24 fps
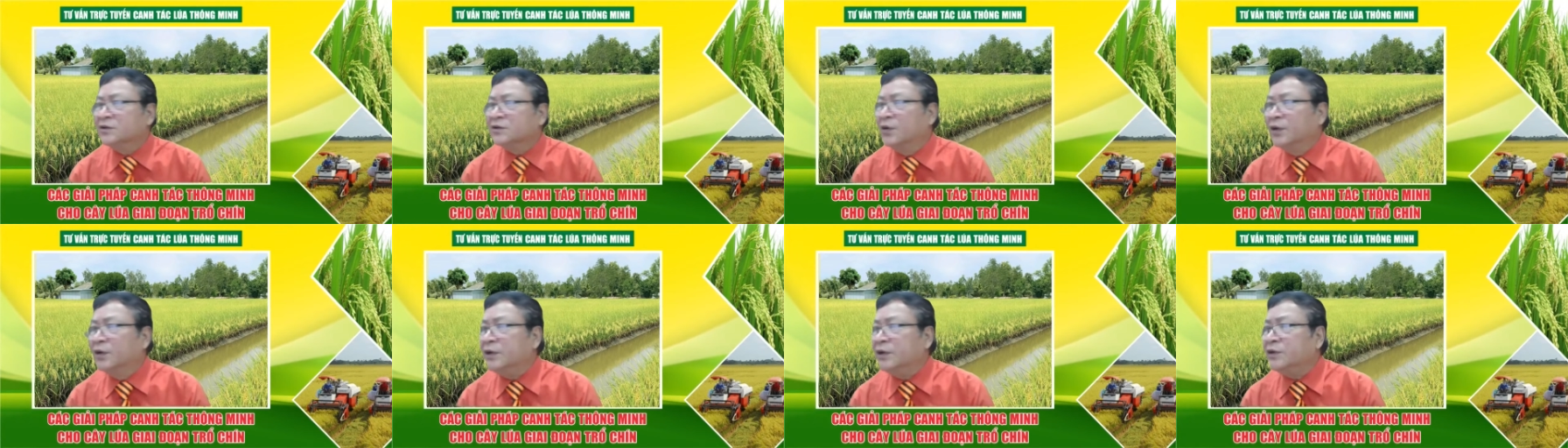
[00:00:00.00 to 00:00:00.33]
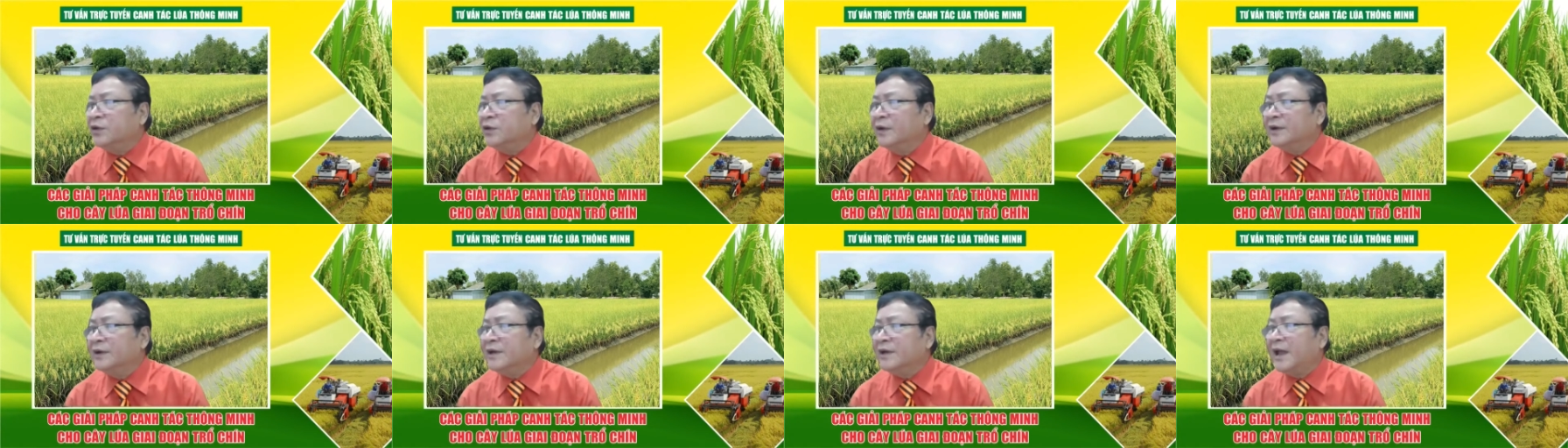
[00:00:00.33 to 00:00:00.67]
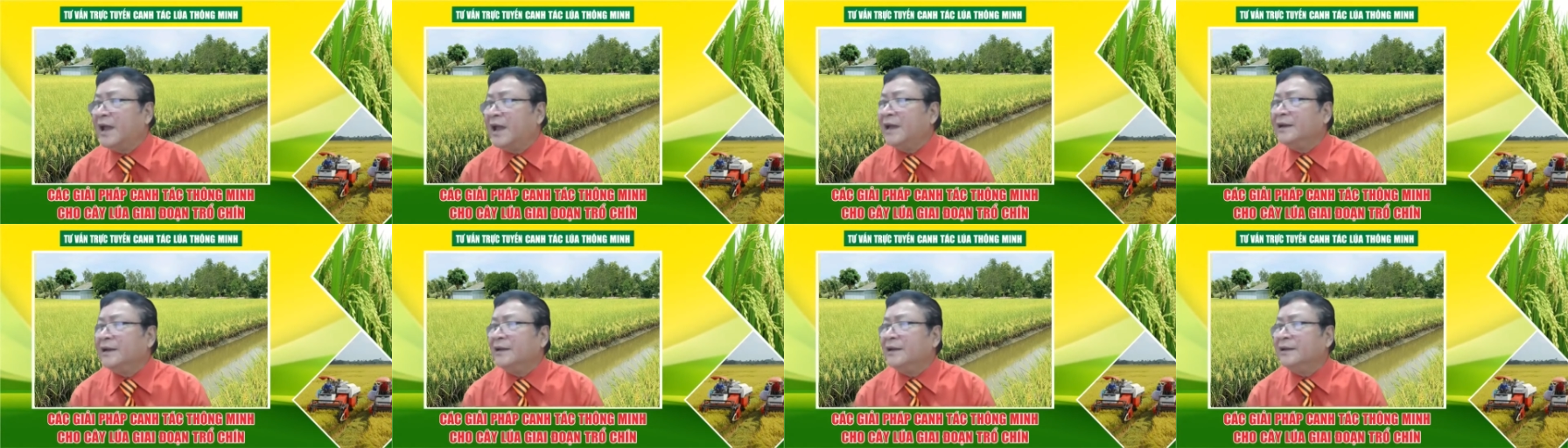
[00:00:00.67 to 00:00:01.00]
đối với chỗ anh
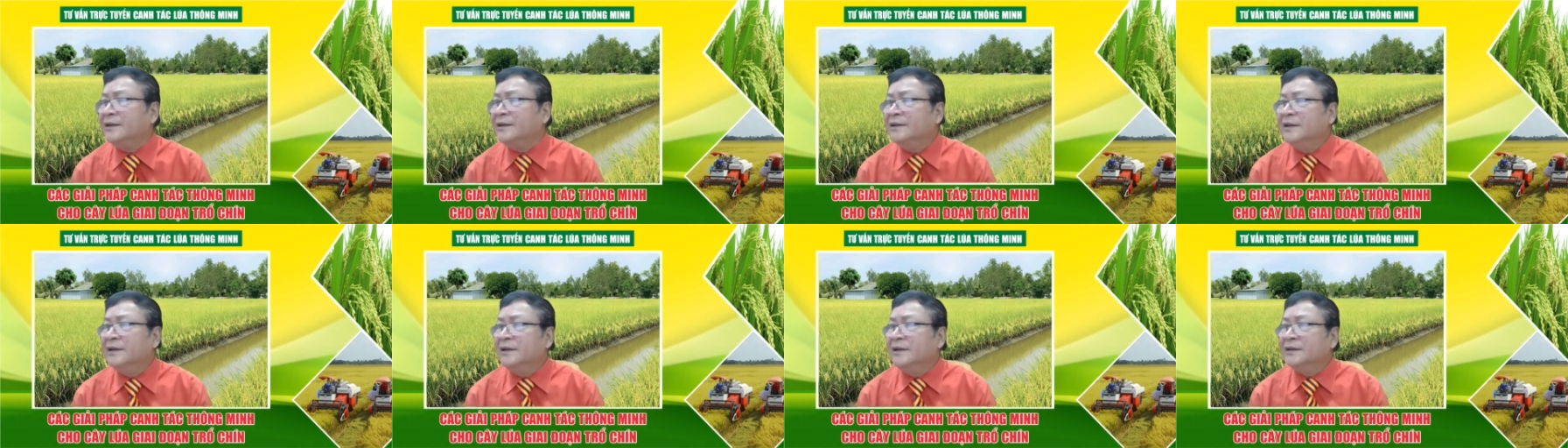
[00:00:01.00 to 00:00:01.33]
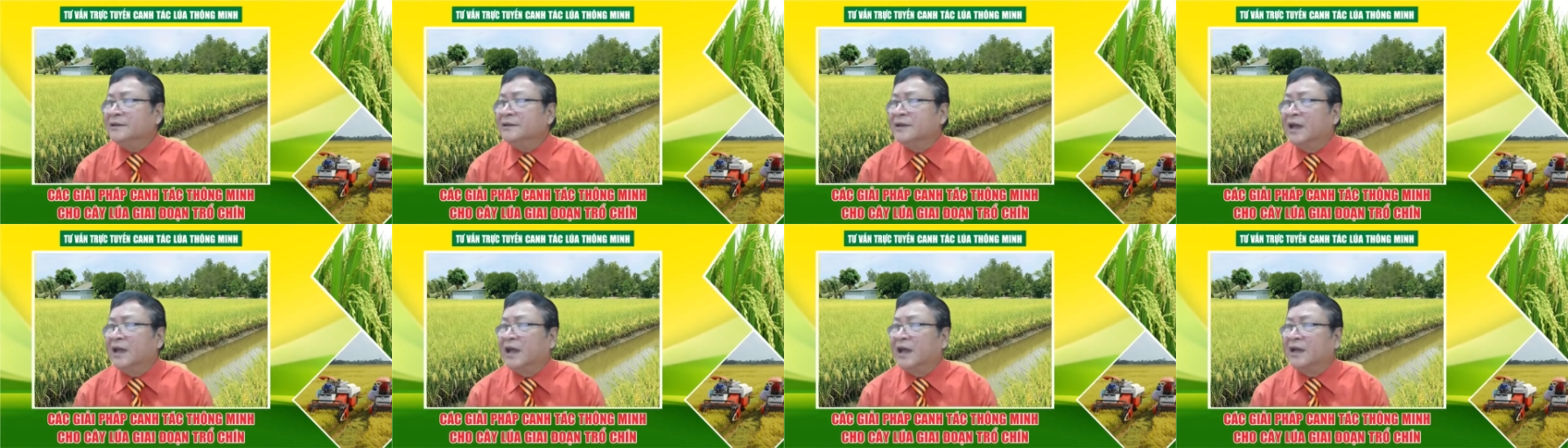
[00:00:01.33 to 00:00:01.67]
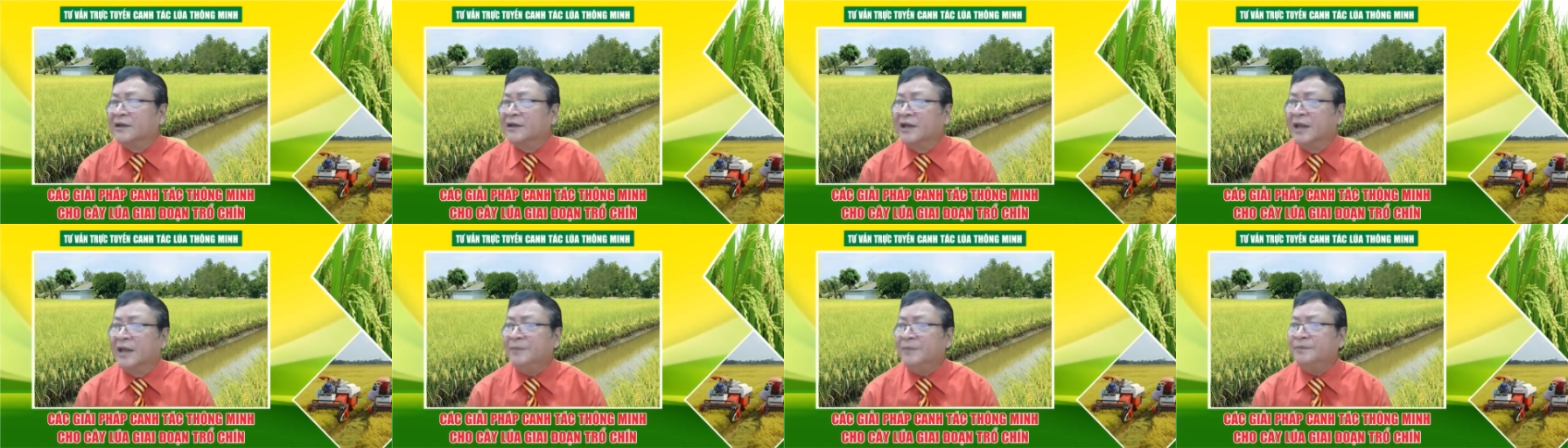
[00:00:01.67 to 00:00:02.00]
Á đó
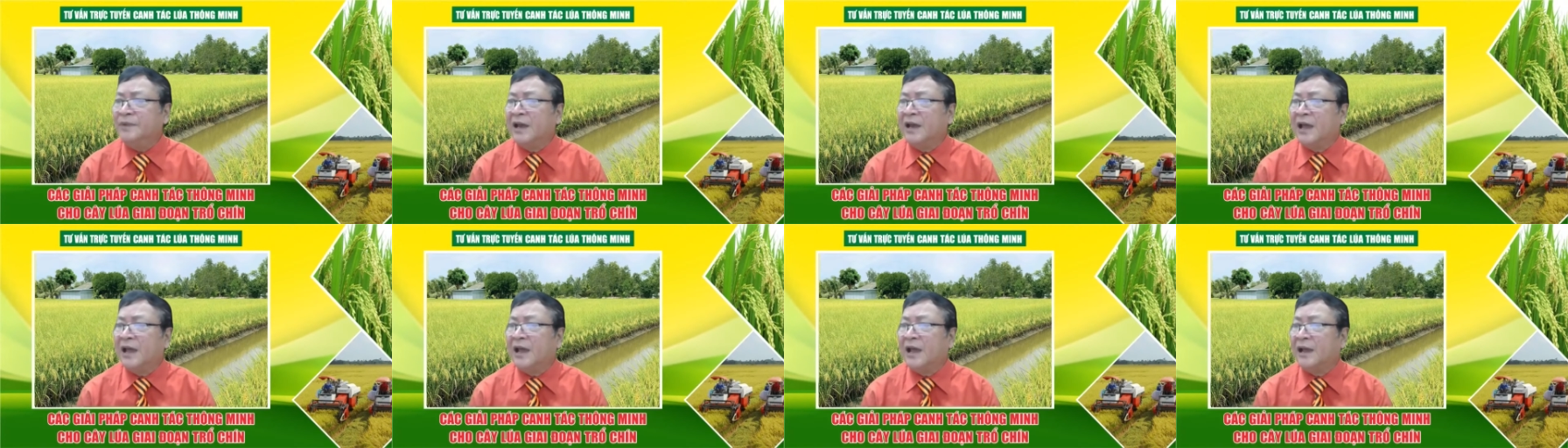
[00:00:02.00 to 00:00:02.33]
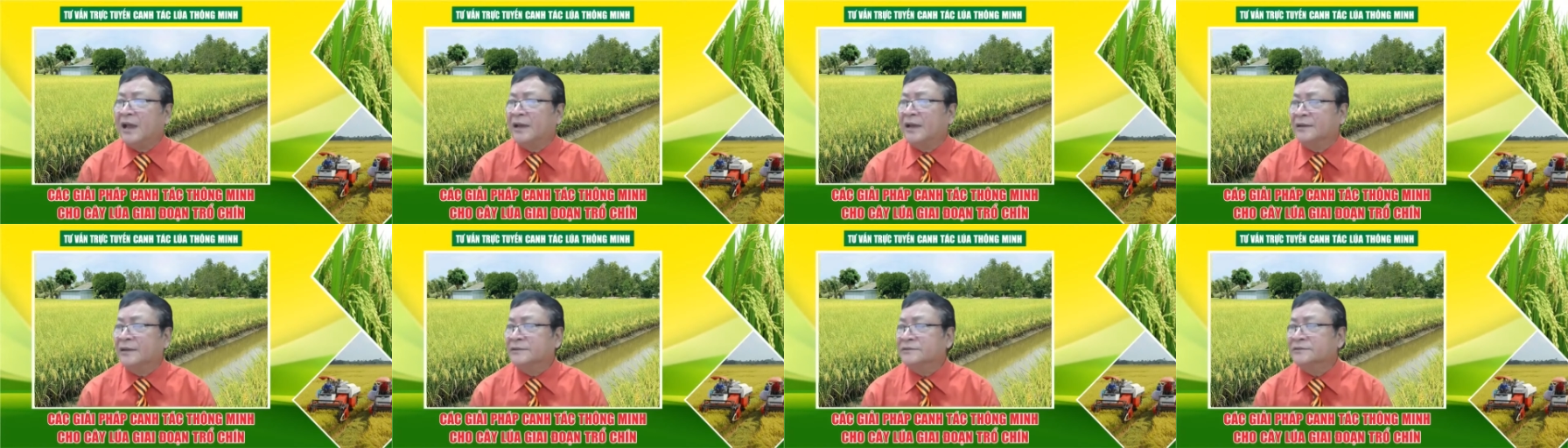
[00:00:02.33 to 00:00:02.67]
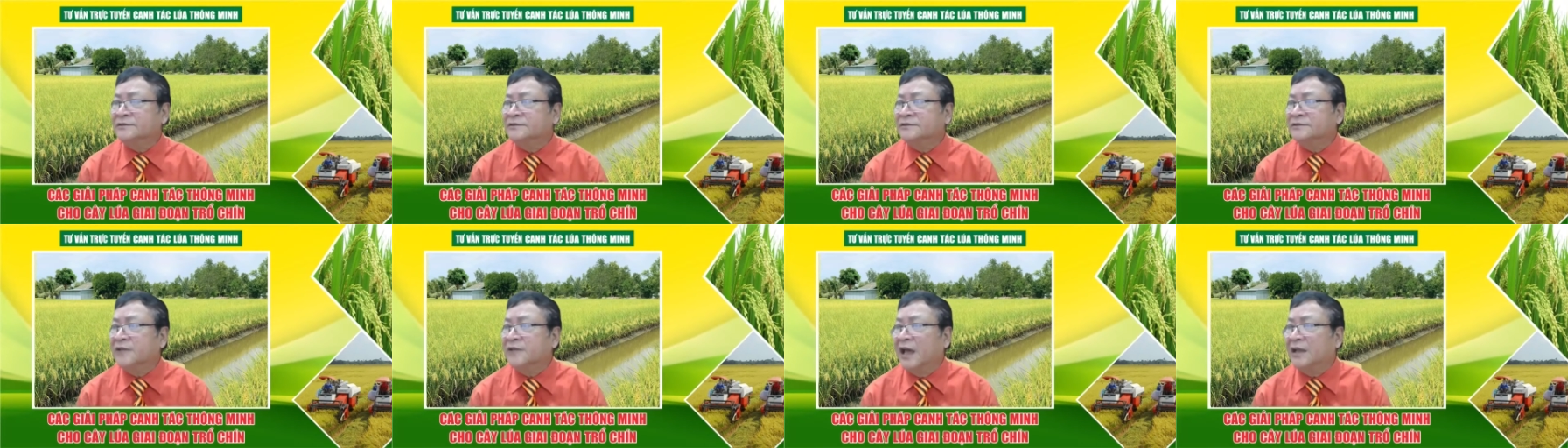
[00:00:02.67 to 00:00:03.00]
là nếp là
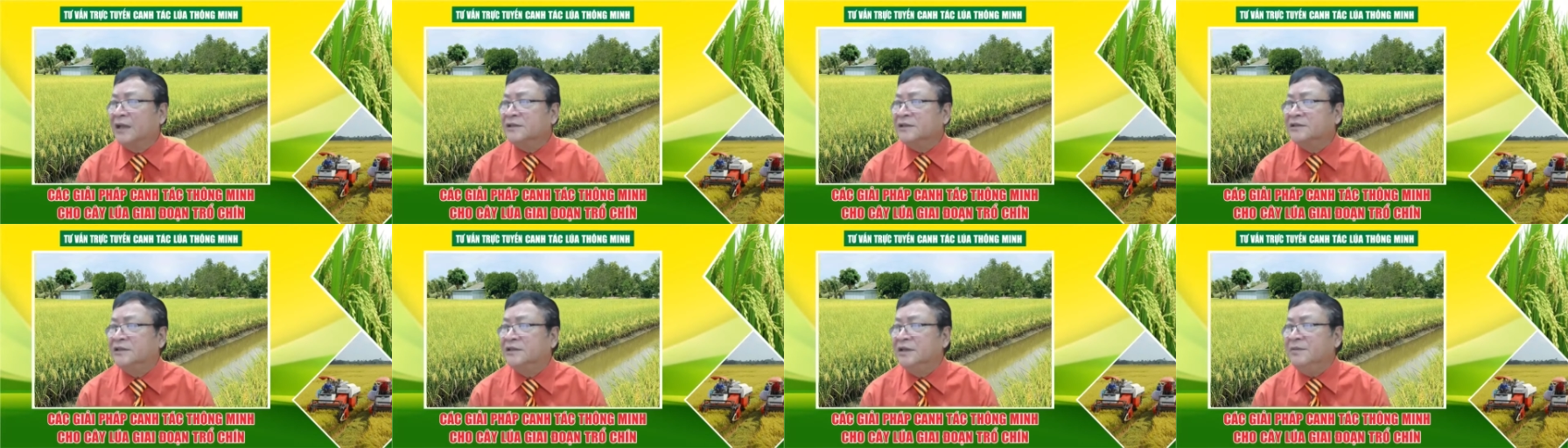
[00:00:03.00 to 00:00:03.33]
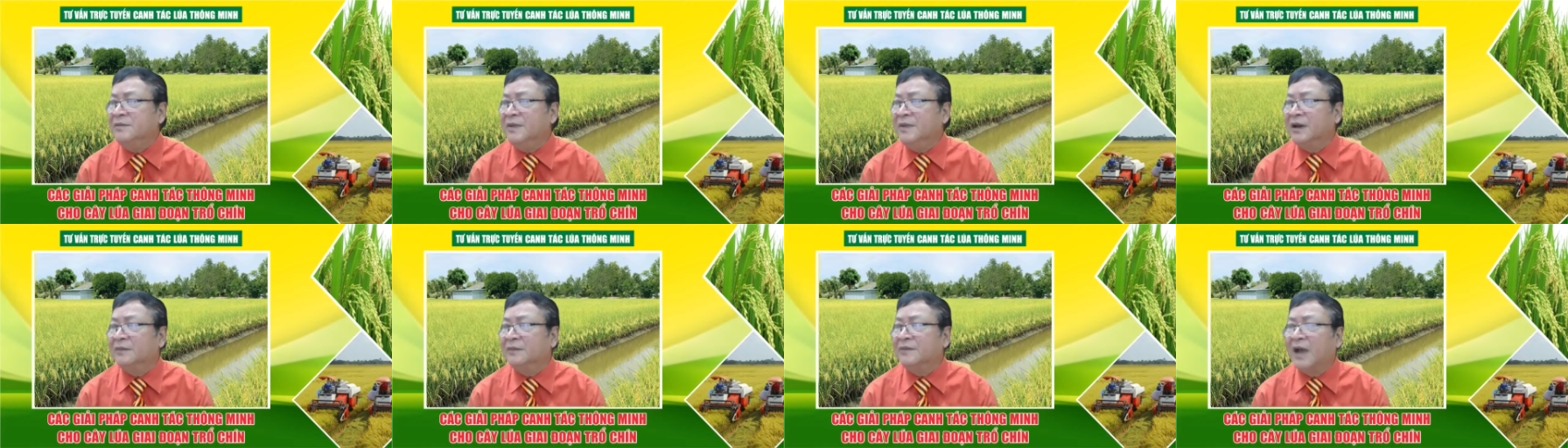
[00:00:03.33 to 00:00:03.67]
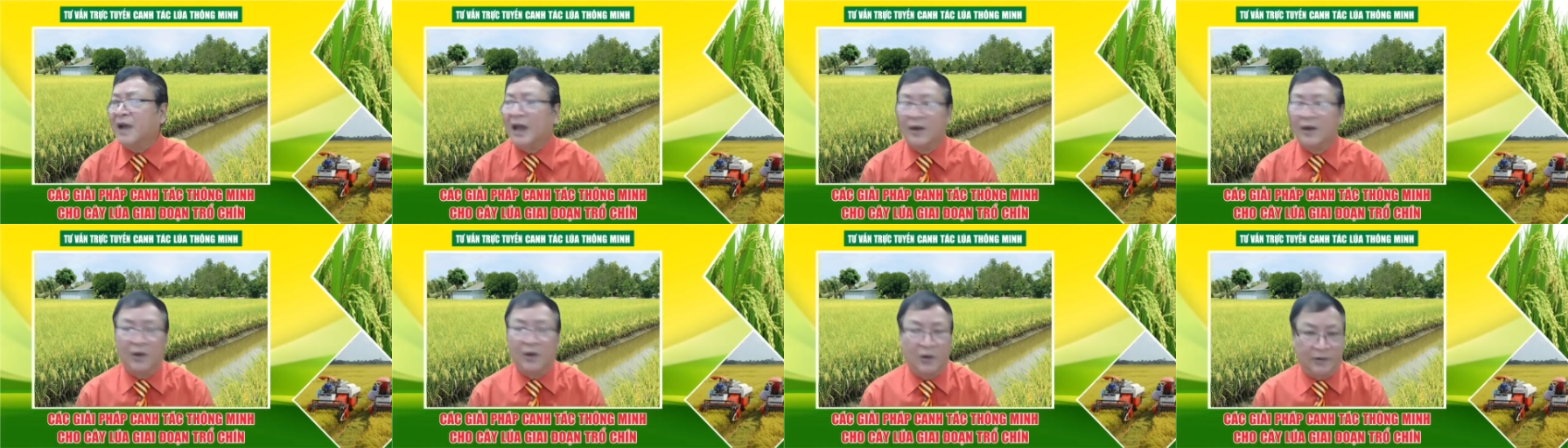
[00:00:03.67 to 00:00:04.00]
đã
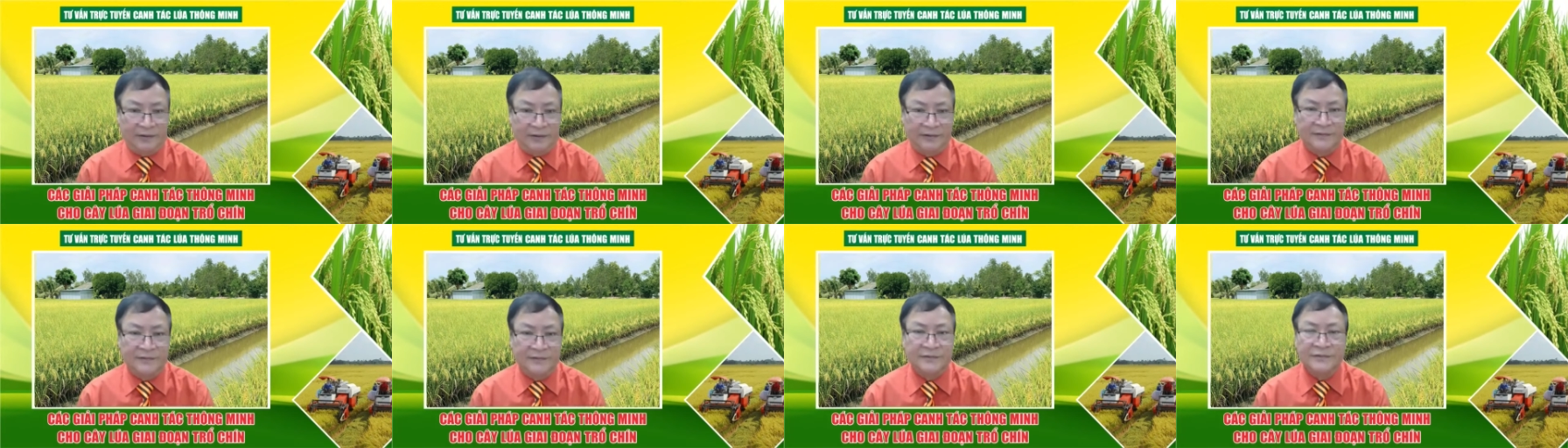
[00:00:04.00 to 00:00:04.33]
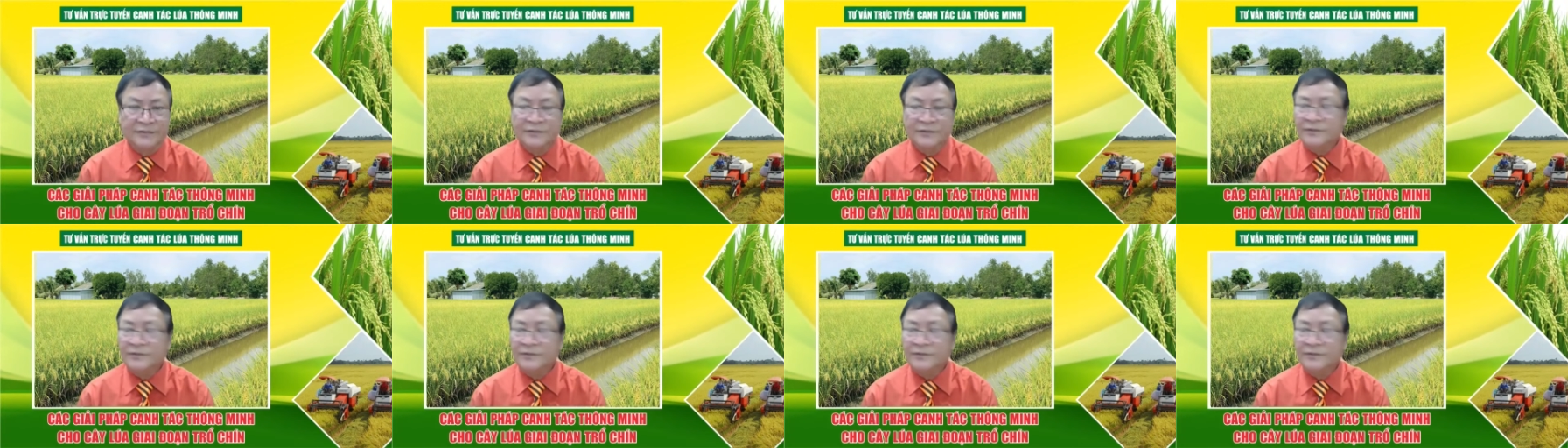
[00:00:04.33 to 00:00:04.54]
95 ngày rồi